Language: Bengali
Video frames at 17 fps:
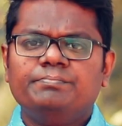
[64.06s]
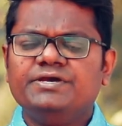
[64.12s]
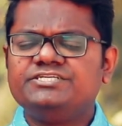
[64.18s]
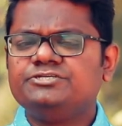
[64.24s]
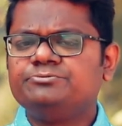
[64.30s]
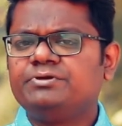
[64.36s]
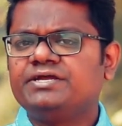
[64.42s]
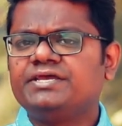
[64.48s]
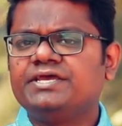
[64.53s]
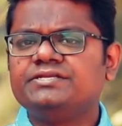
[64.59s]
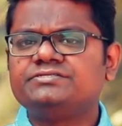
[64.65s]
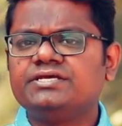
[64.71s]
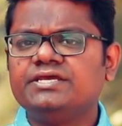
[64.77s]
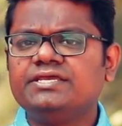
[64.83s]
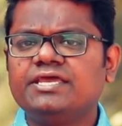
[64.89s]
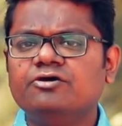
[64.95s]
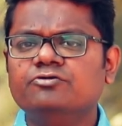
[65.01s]
বেশিরভাগ
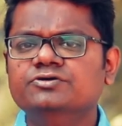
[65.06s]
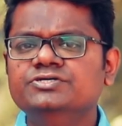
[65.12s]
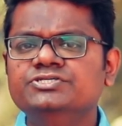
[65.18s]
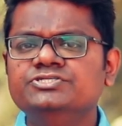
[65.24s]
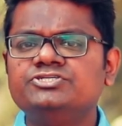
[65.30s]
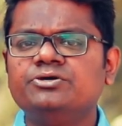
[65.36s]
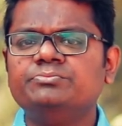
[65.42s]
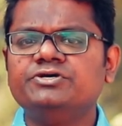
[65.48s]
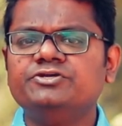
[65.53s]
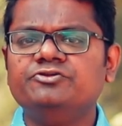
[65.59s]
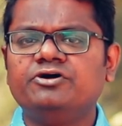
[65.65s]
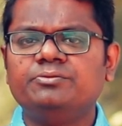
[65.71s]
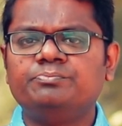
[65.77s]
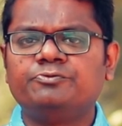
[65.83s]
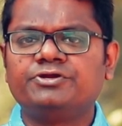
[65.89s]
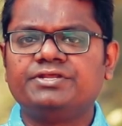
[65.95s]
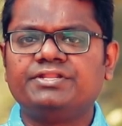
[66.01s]
ক্ষেত্রে কেউ ইউজার
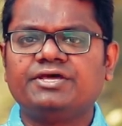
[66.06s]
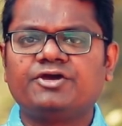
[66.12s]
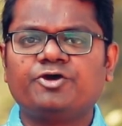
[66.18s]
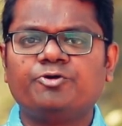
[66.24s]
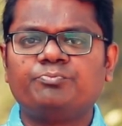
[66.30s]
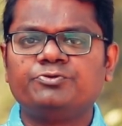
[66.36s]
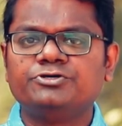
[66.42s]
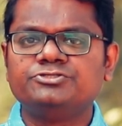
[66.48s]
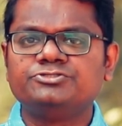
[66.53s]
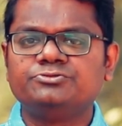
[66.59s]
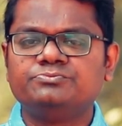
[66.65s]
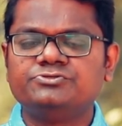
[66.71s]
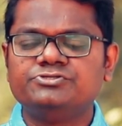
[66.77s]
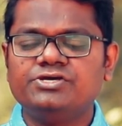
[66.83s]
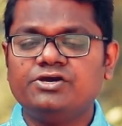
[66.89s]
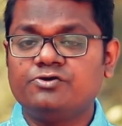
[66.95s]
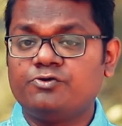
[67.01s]
ম্যানুয়াল পরে দেখার প্রয়োজন
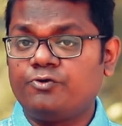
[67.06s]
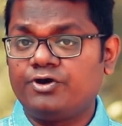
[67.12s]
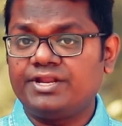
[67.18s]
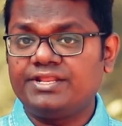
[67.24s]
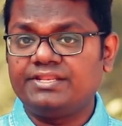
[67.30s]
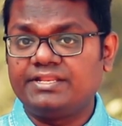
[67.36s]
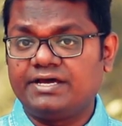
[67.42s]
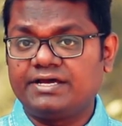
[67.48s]
মনে করেন